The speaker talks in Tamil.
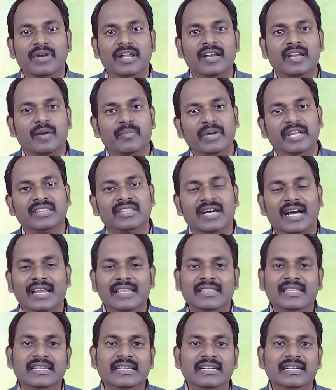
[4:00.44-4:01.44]
நம்மளை நாம
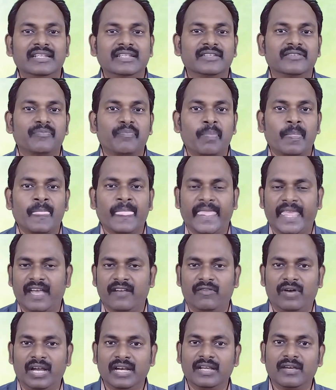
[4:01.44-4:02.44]
தாழ்த்திக்கிட்டு
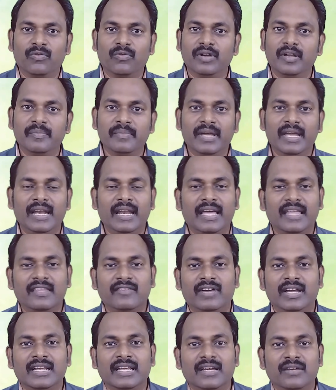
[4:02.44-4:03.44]
என் வாழ்க்கை ஒன்றுமே இல்லாத
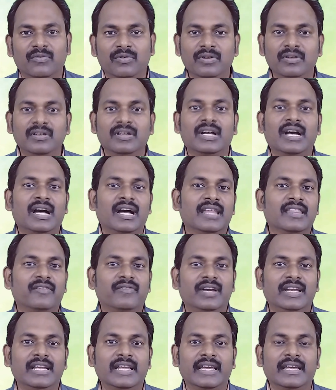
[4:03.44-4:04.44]
வாழ்க்கை ஒன்றுக்காகாத
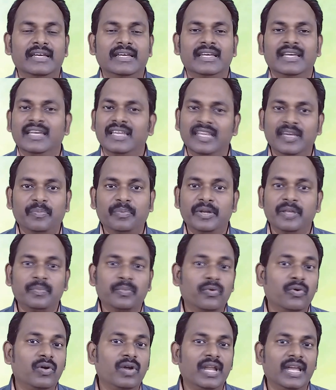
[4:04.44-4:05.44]
வாழ்க்கை இப்படி
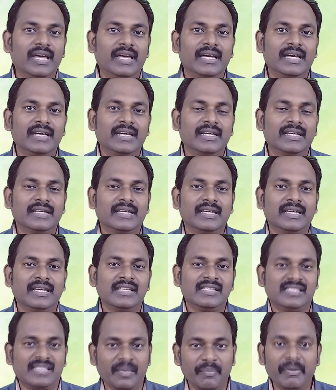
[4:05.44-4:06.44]
போல
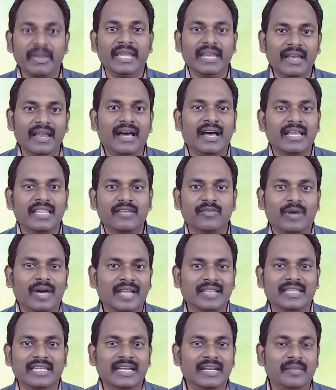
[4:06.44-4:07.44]
செம்மையில்லாத
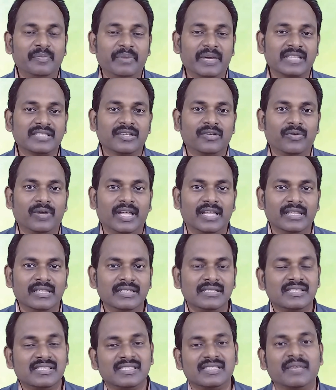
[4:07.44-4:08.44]
வார்த்தைகளை பேசக்கூடாது
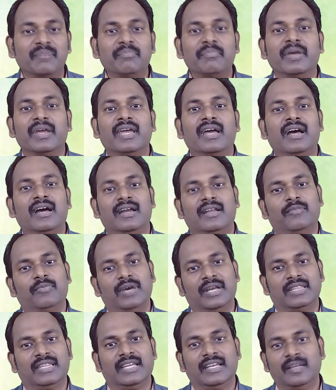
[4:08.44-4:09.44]
செம்மையான
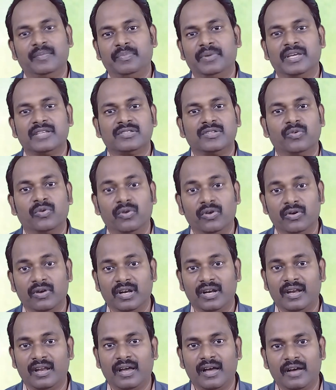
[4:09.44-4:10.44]
வார்த்தைகளை பேசணும்
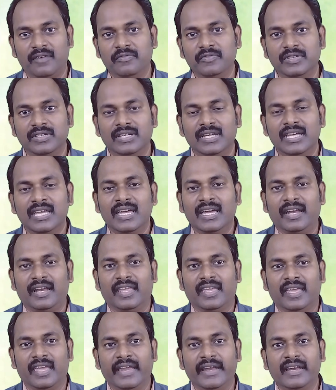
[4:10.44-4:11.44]
உங்களோட நாவு
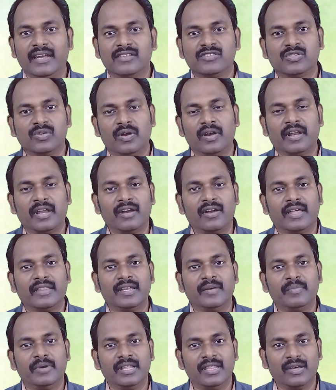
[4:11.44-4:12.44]
நீங்கள் என்ன சொல்கிறீங்களோ
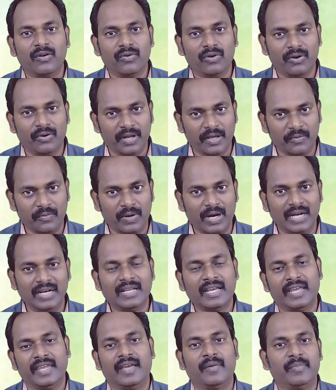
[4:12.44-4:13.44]
அதன்படி தான் உங்களுடைய
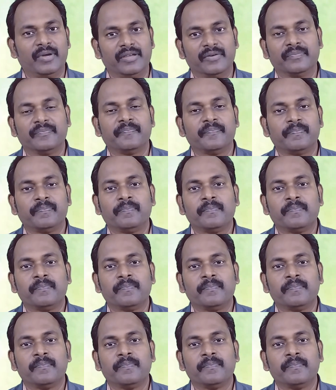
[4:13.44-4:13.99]
வாழ்க்கை அமையும்